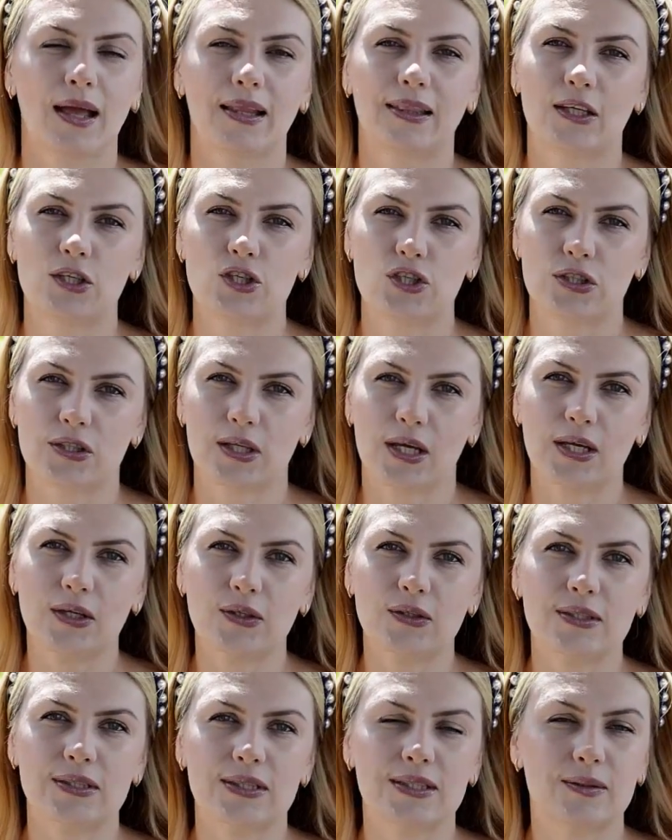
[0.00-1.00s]

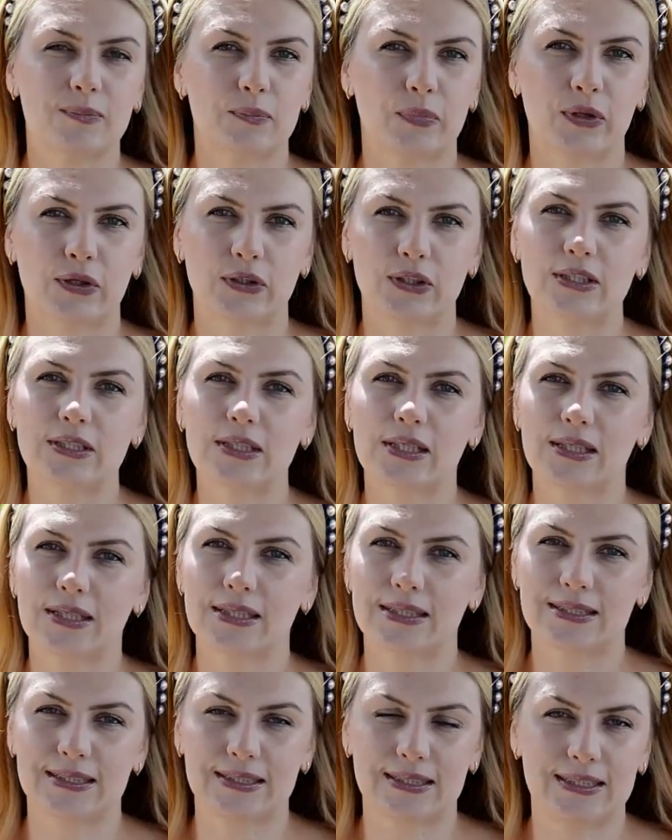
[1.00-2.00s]
начинаются
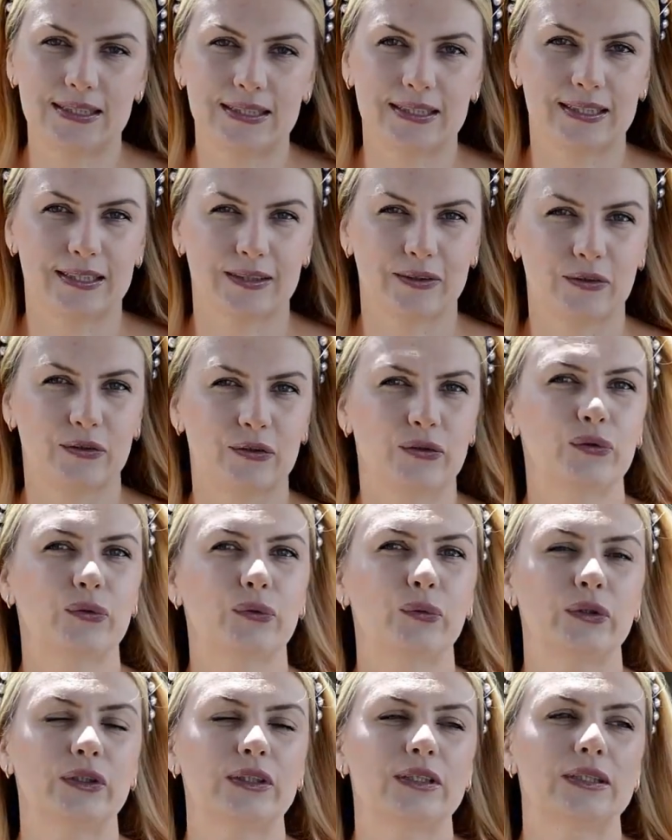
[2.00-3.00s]
дополнительные скидки.
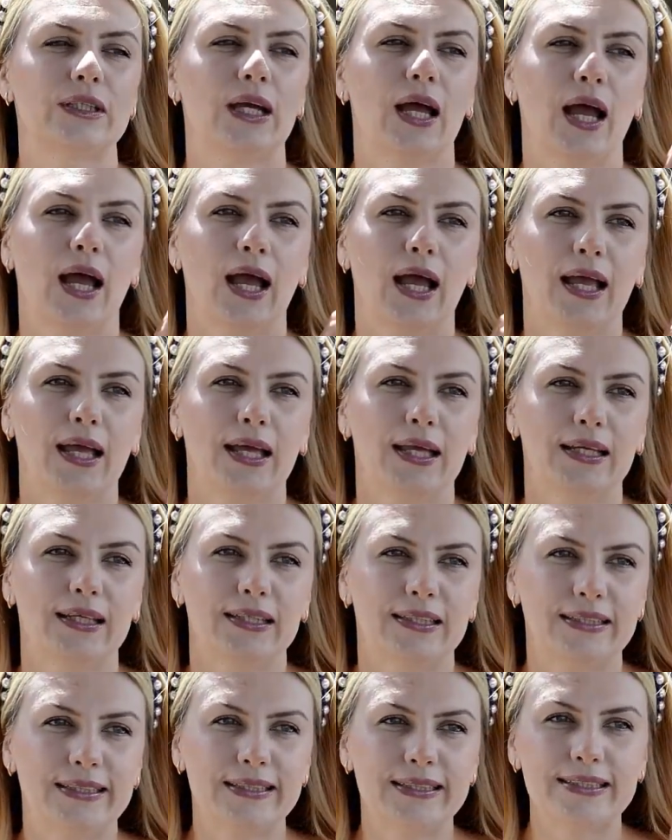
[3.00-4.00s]
То есть
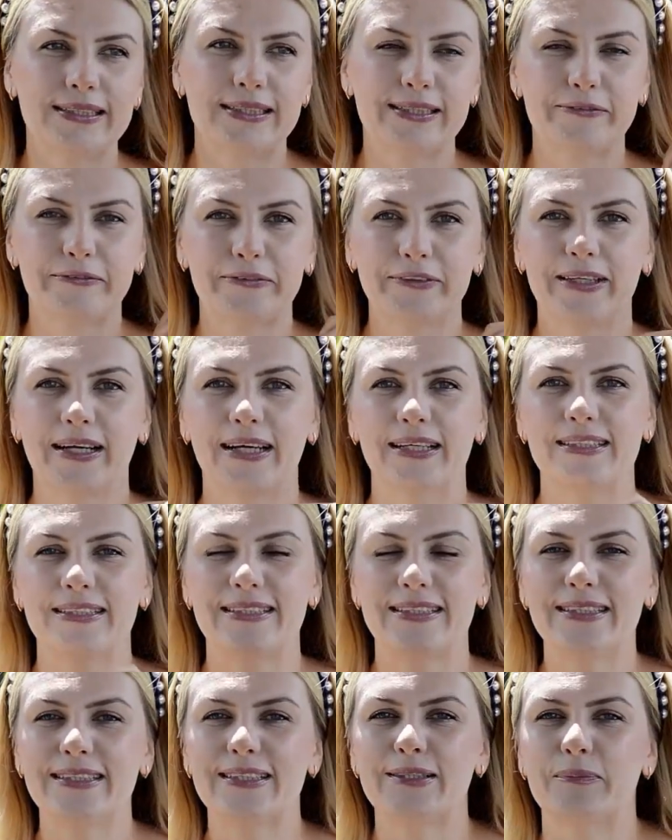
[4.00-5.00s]
если вы
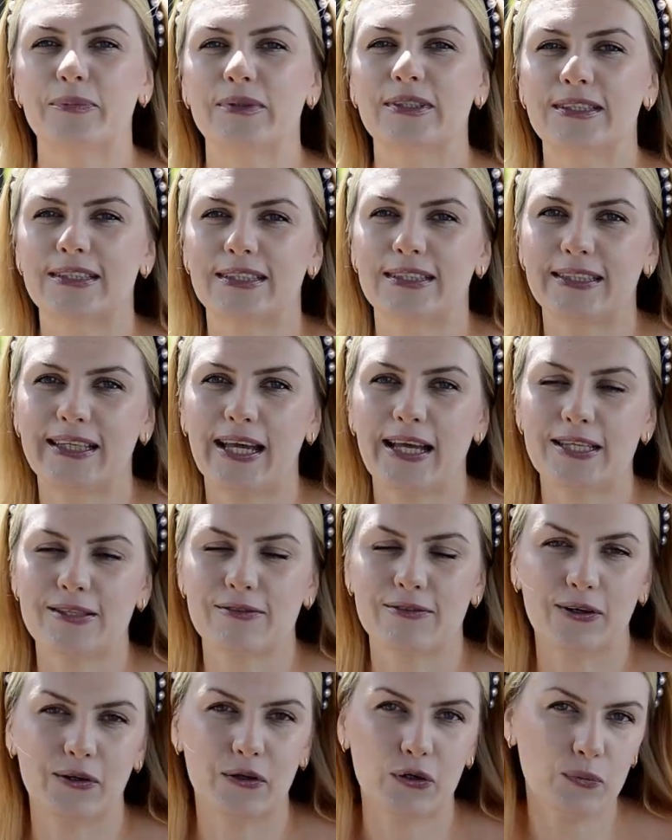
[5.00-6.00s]
хотите
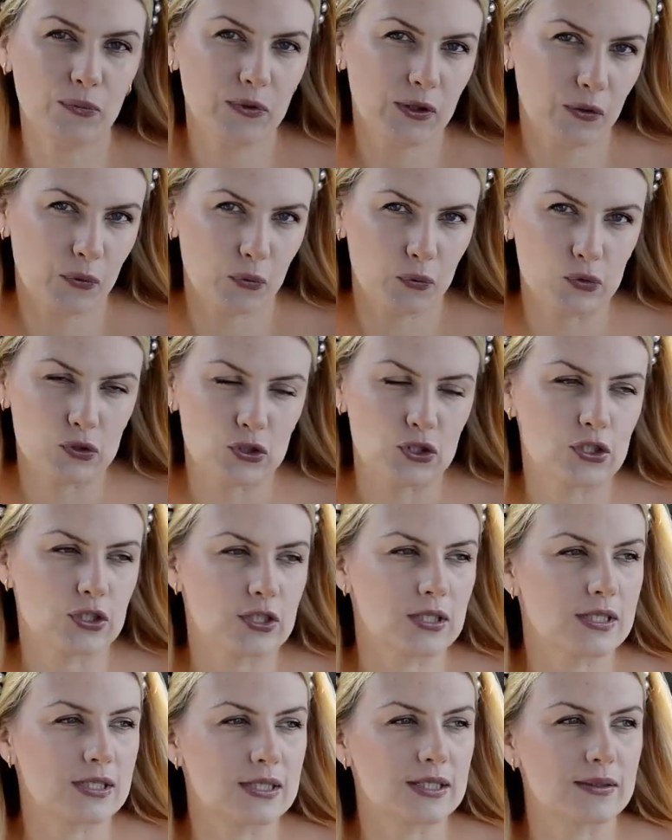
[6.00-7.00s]
постоять в огромной
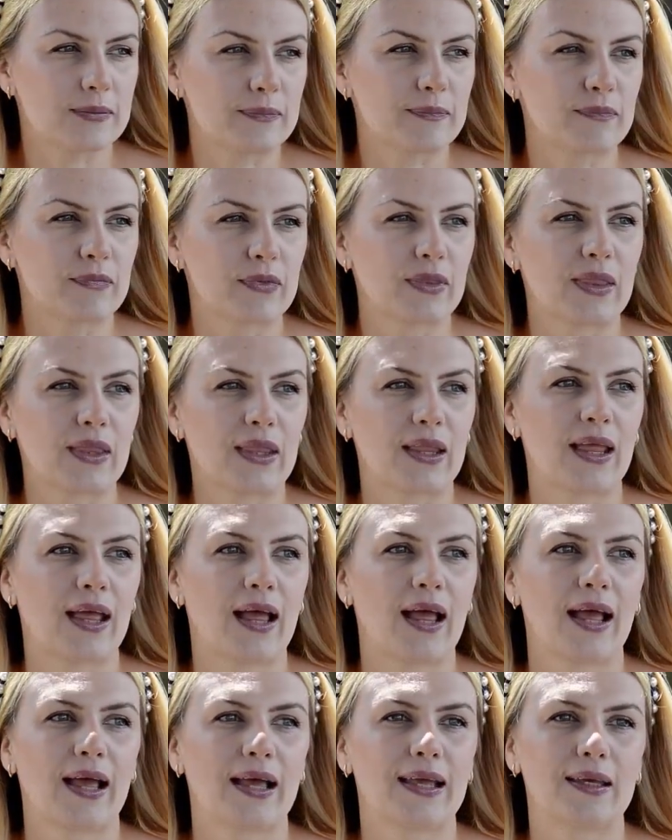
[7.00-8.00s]
очереди
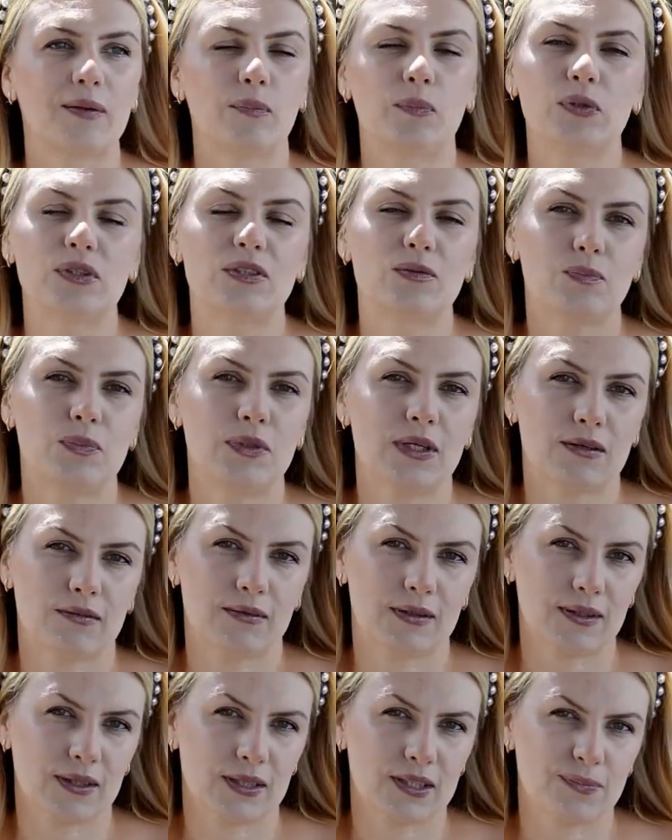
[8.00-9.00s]
и быть
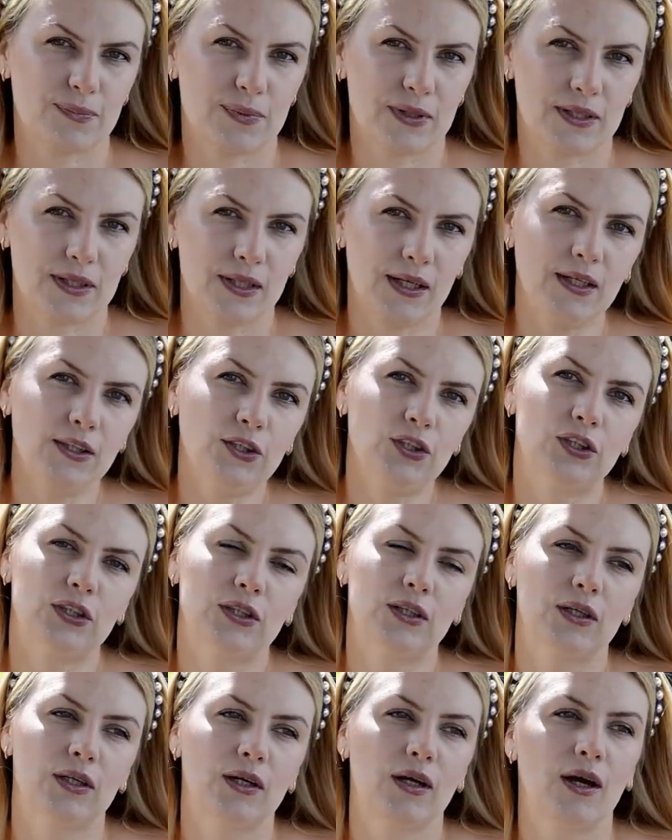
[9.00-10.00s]
первой на
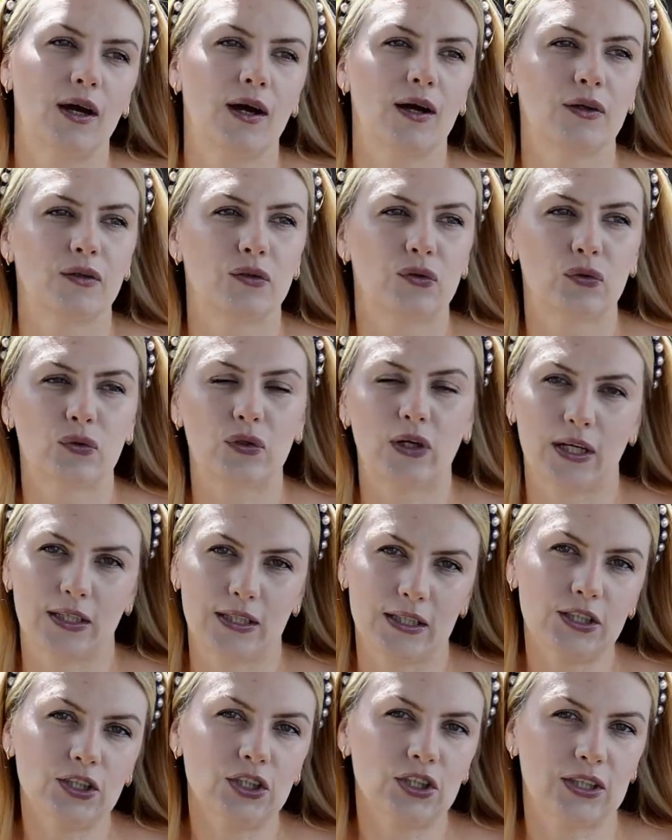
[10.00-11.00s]
распродаже, то,
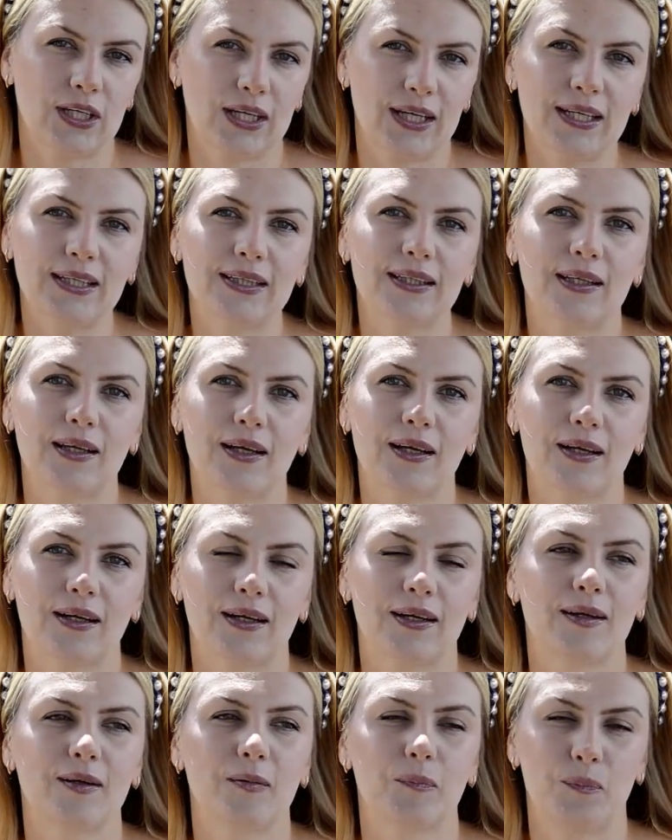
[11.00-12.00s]
конечно, это
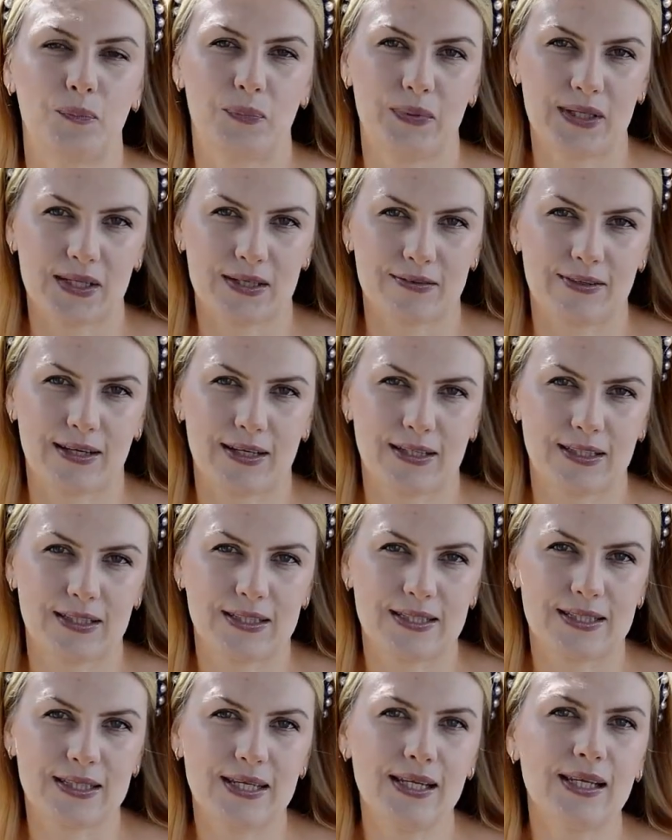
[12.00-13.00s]
первая
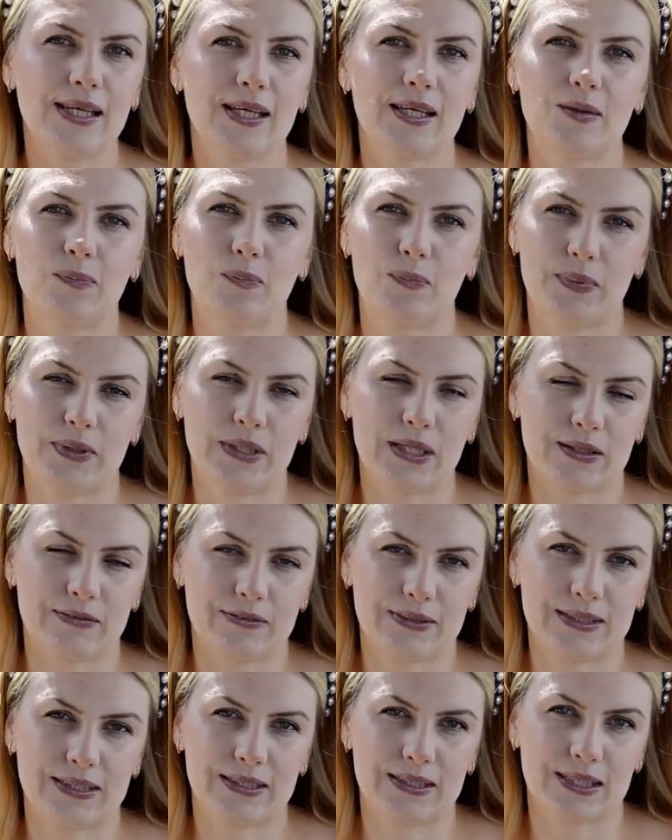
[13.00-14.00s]
неделя и
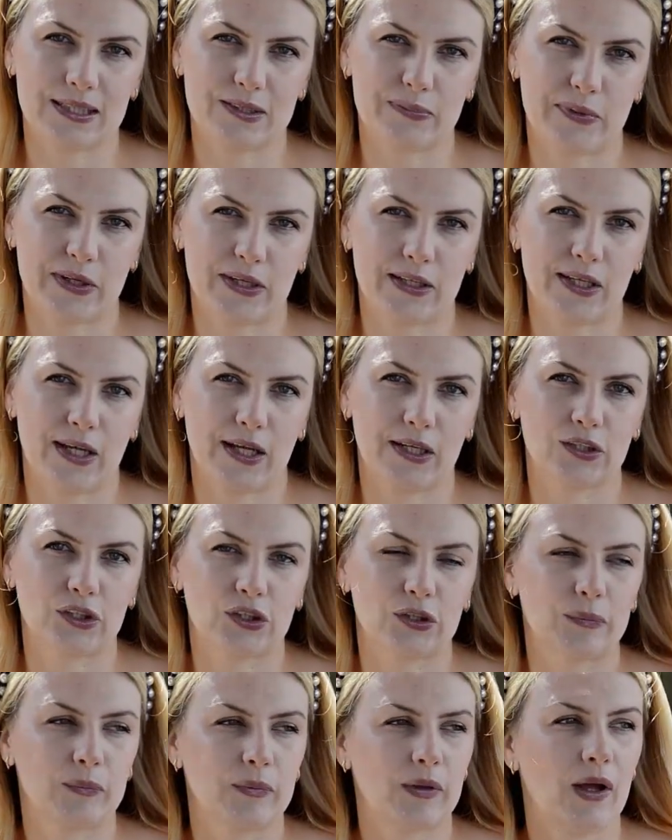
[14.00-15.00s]
первые дни
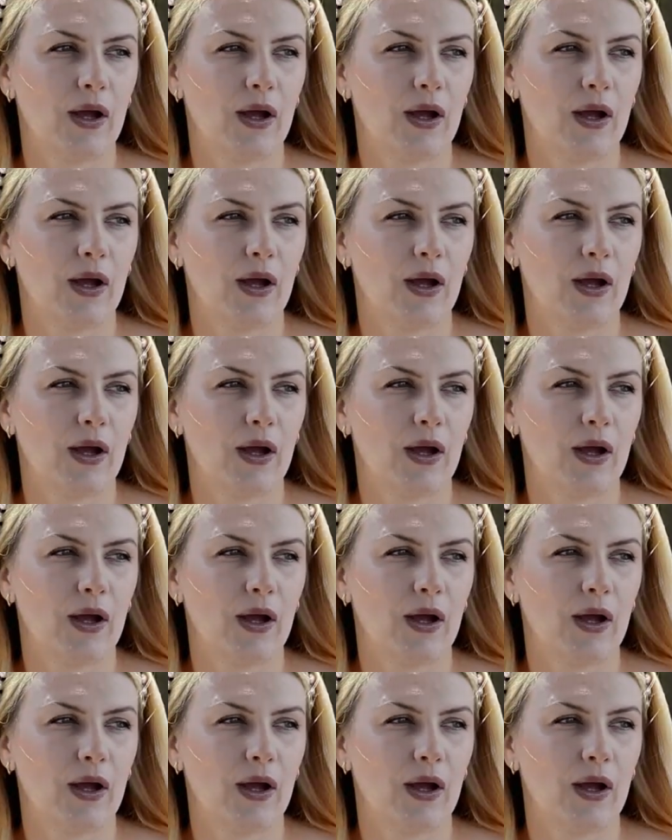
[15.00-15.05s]
распродажи.